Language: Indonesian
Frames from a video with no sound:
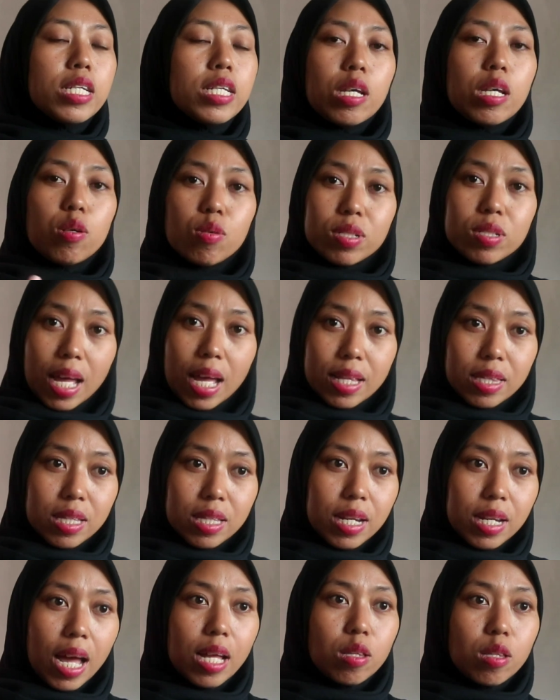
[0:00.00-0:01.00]
sayur
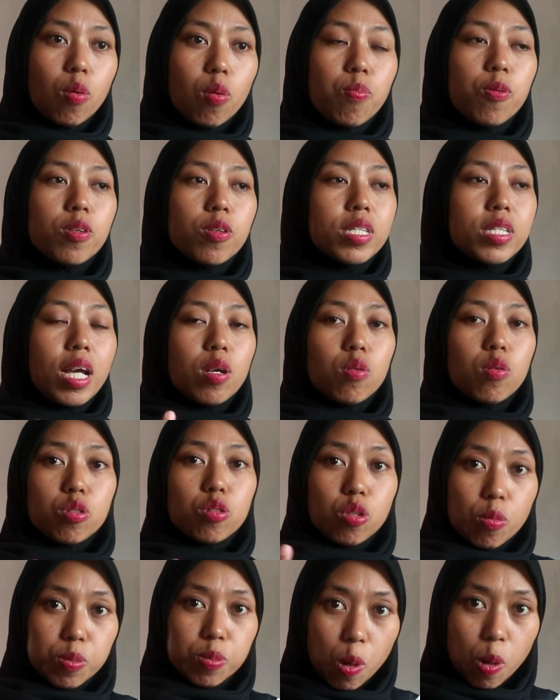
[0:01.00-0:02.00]
santan ataupun sayur
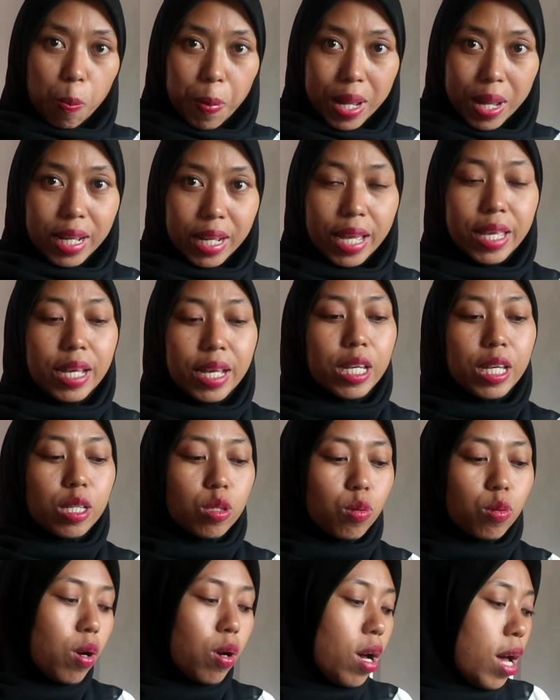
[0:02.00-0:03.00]
sop-sopan kayak
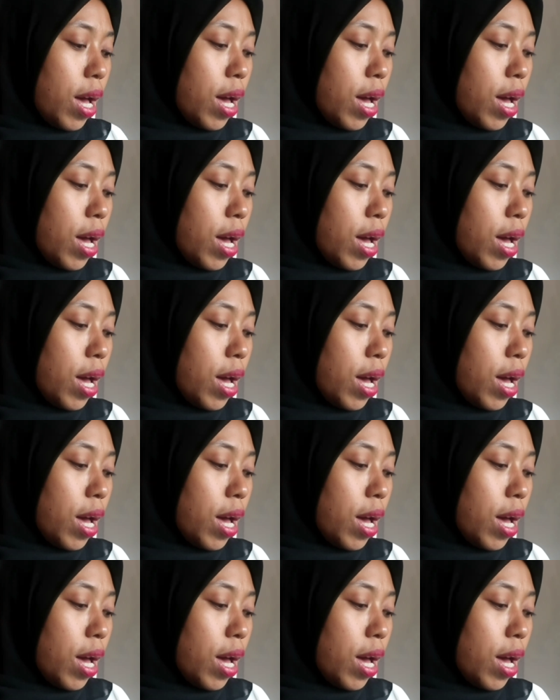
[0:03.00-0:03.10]
gitu